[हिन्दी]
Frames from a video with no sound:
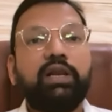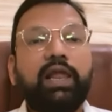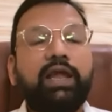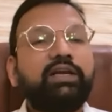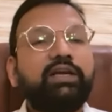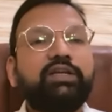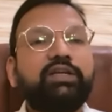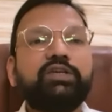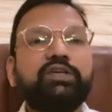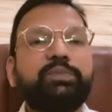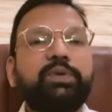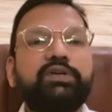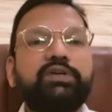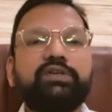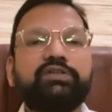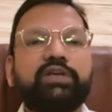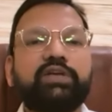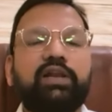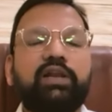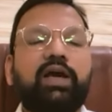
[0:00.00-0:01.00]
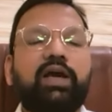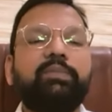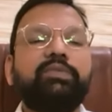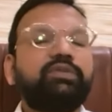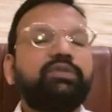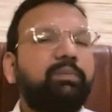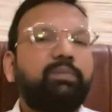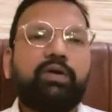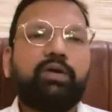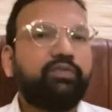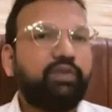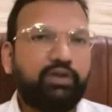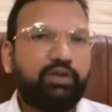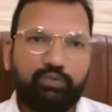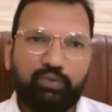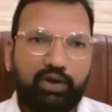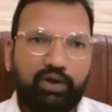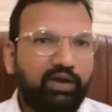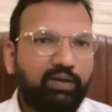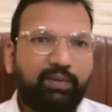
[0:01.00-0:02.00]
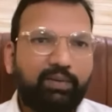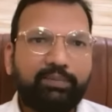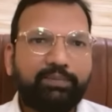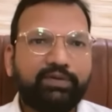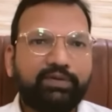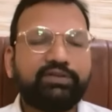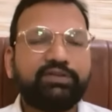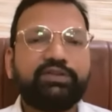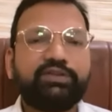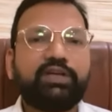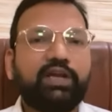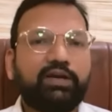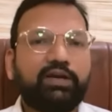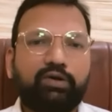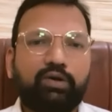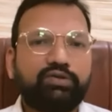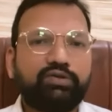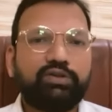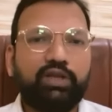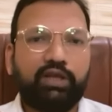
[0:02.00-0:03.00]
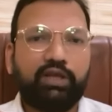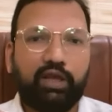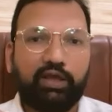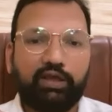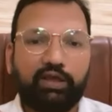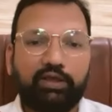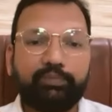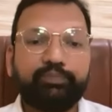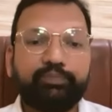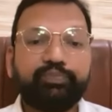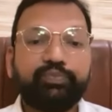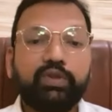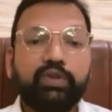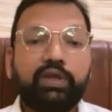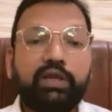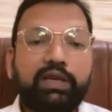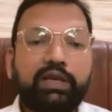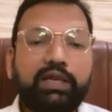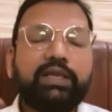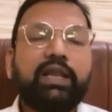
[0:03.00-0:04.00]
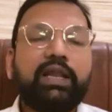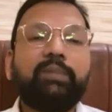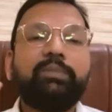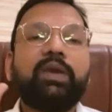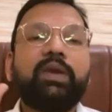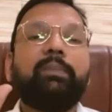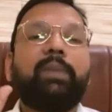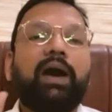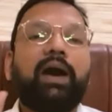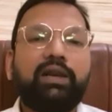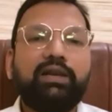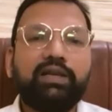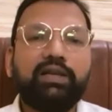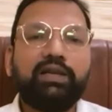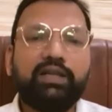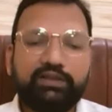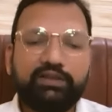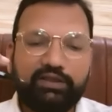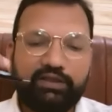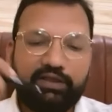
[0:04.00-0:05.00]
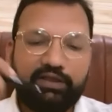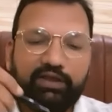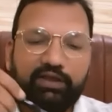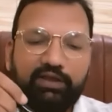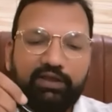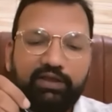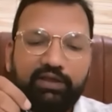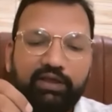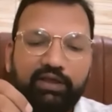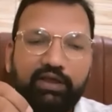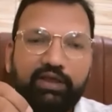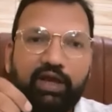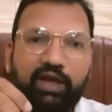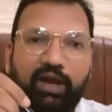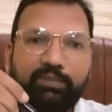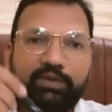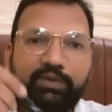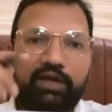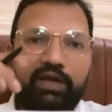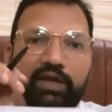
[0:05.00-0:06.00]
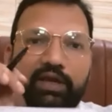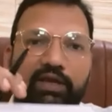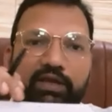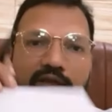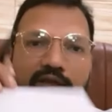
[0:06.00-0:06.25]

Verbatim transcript: लाइट की स्पीड से चलना अभी संभव नहीं हुआ है हमारे पास इतनी टेक्नोलॉजी नहीं है लेकिन हम ये मान लेते हैं कि हम ये